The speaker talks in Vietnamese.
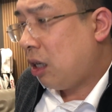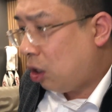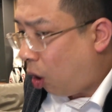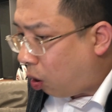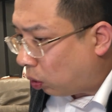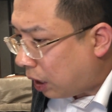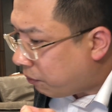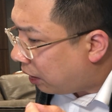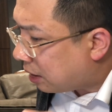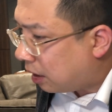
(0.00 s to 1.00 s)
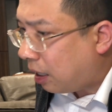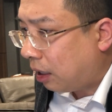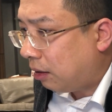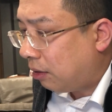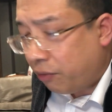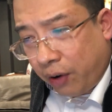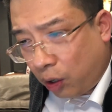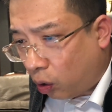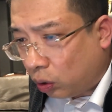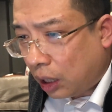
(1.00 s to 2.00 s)
nó có thể vẫn là rất đắt và
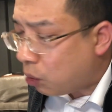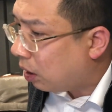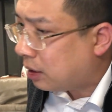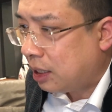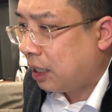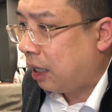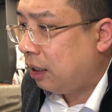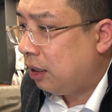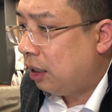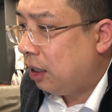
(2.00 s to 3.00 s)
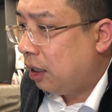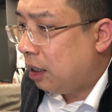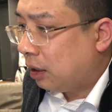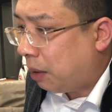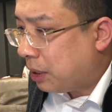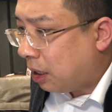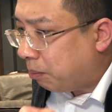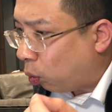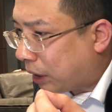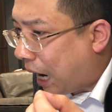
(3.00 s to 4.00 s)
nó có thể cũng là rất rẻ thế bây giờ
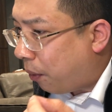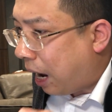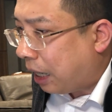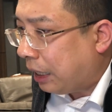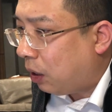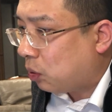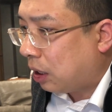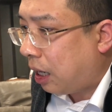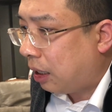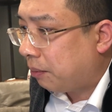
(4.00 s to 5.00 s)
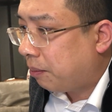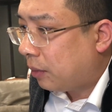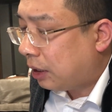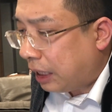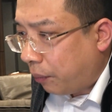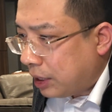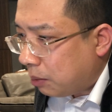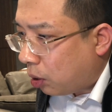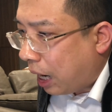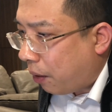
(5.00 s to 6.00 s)
một cái áo hàng hiệu chẳng hạn theo anh
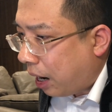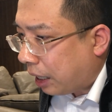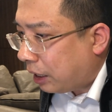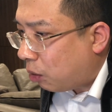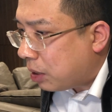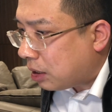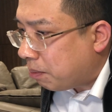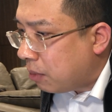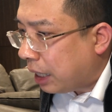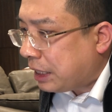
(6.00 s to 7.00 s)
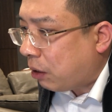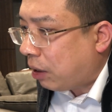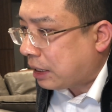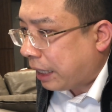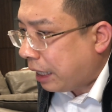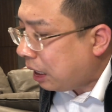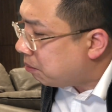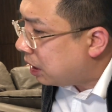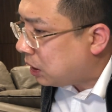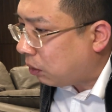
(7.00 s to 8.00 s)
chị một cái áo hàng hiệu bây giờ 10 triệu là rẻ hay là
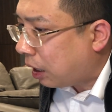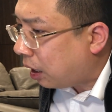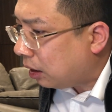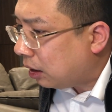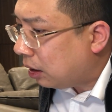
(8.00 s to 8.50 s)
10 triệu là đắt